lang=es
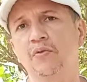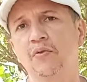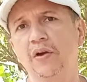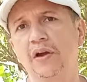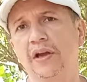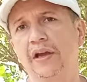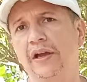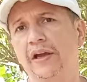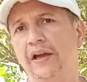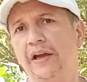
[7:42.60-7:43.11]

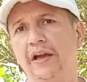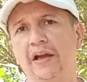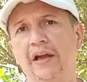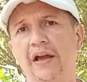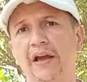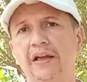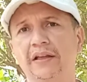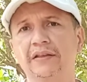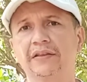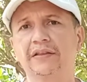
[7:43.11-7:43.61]
eh,
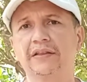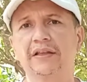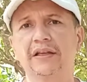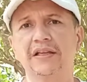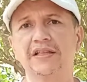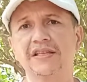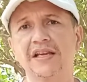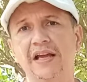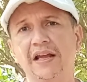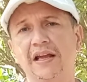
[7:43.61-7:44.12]

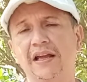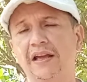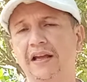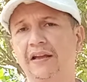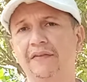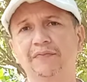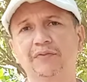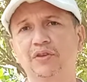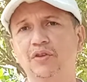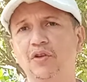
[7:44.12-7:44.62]

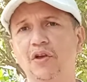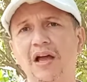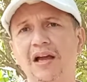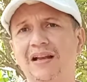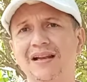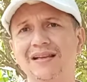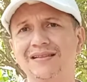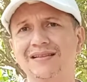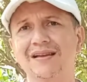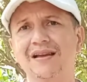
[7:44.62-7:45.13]
este, en toda
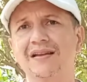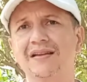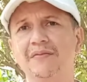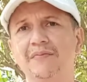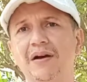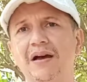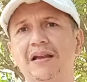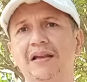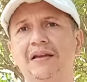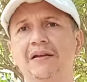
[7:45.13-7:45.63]
clase de
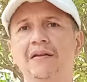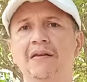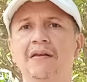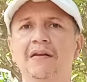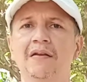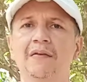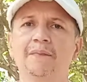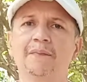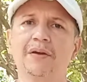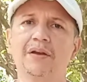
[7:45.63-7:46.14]
animales.
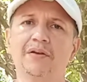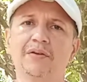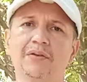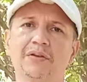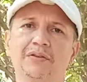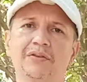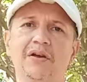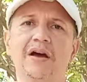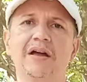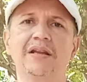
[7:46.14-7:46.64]
Pero en
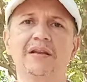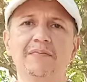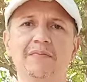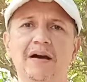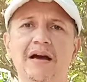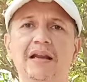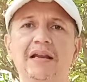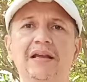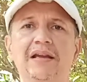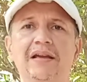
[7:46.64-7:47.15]
nuestros
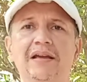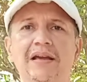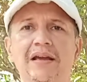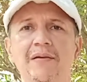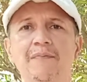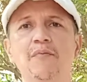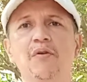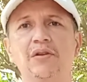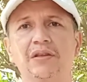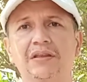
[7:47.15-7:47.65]
animales
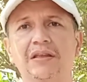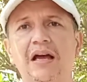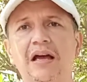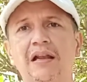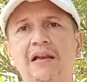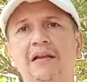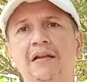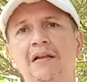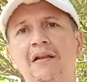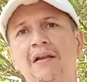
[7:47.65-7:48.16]
es
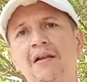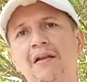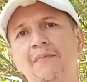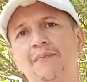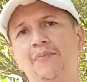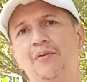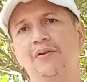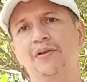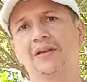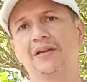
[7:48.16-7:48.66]
mortal
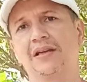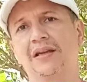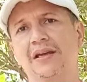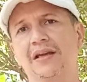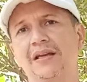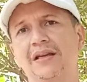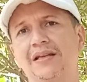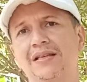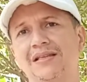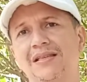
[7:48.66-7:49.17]

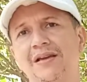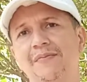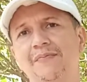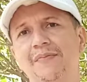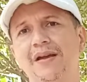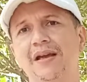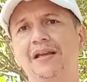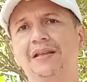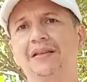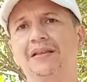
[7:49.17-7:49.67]
porque se
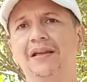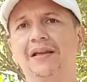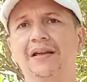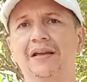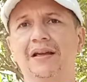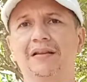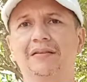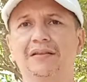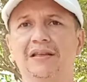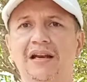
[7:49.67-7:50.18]

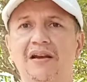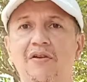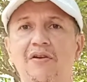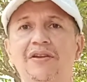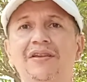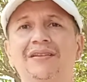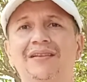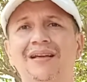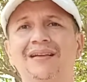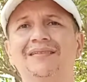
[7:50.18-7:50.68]
mete entre los
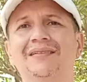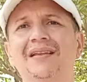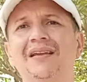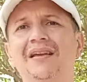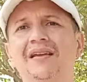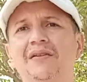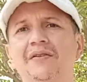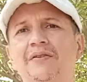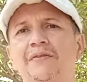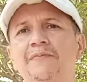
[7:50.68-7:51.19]

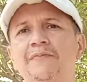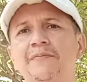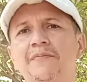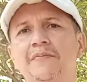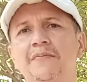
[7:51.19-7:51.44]
intestinos,